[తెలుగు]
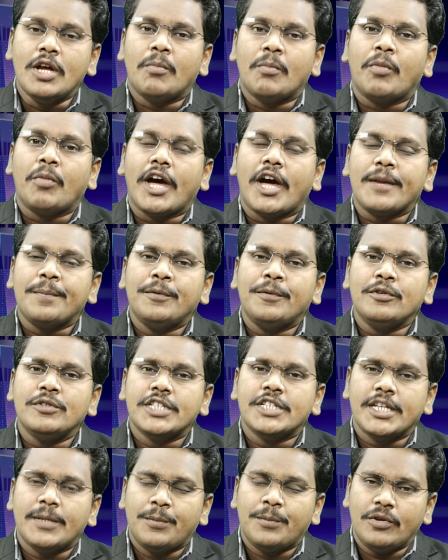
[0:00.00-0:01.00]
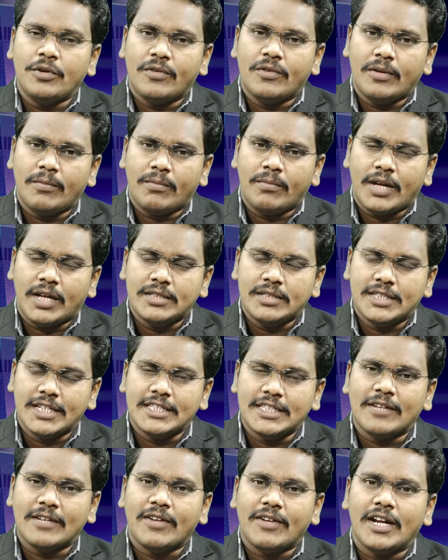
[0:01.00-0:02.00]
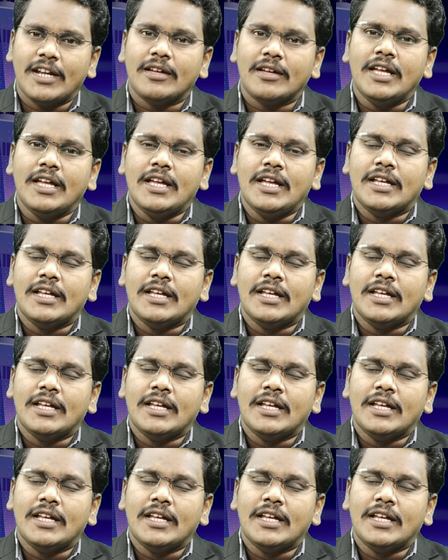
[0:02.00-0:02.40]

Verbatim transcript: మార్పులు చేర్పులు మా చేసే వాళ్ళ